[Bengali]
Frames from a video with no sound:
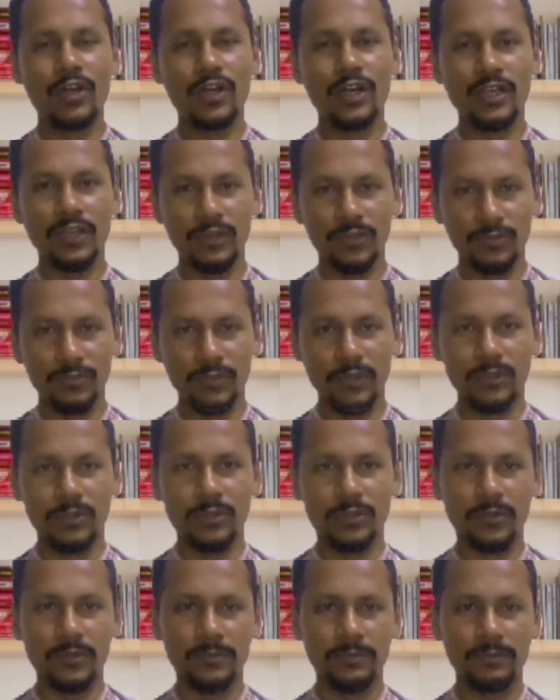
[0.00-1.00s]

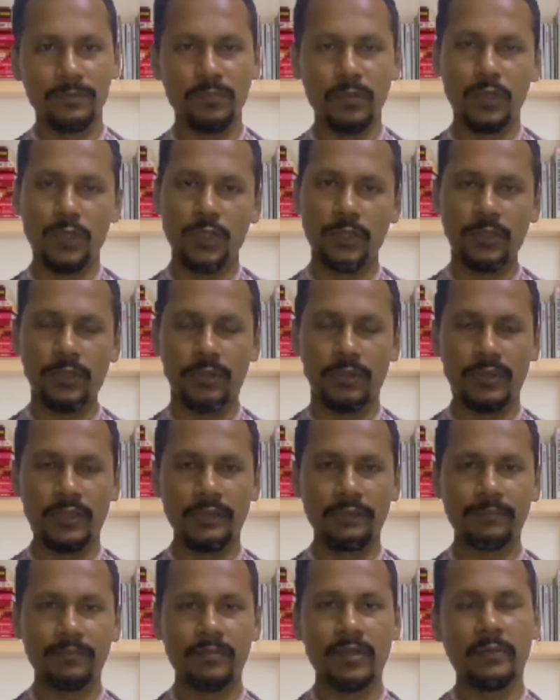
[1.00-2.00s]
অনিয়মিত পটি
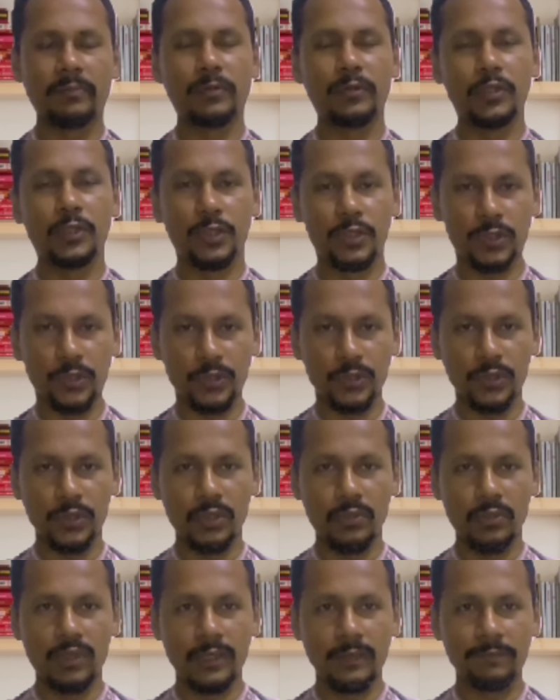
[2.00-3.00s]
হওয়া বা পটি
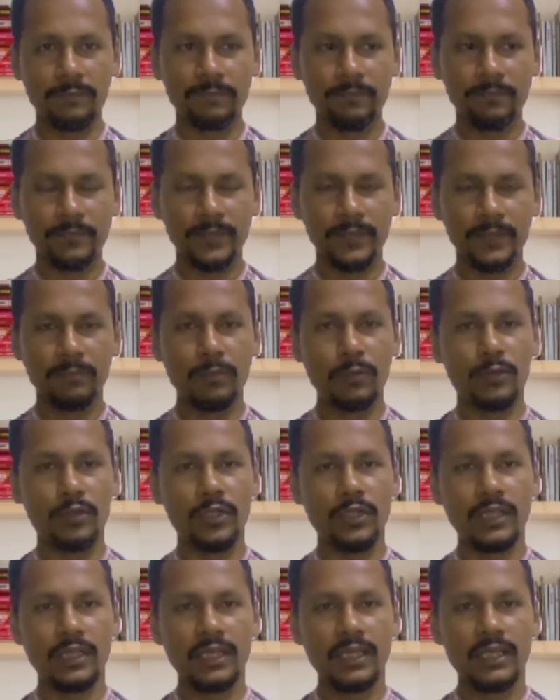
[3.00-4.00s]
শক্ত হওয়া
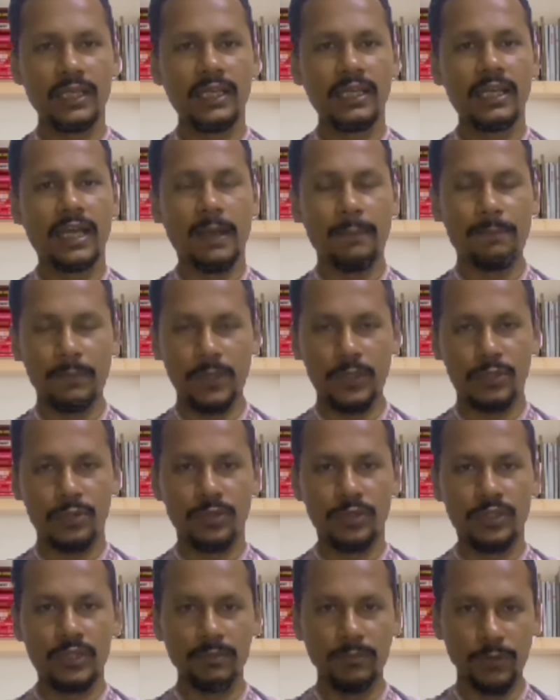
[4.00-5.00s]
পটি আপনার
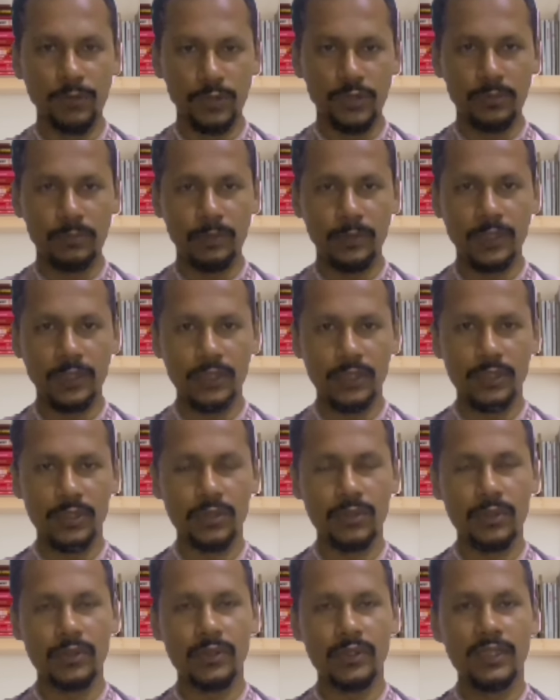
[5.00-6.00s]
শরীরের বর্জ্য পদার্থ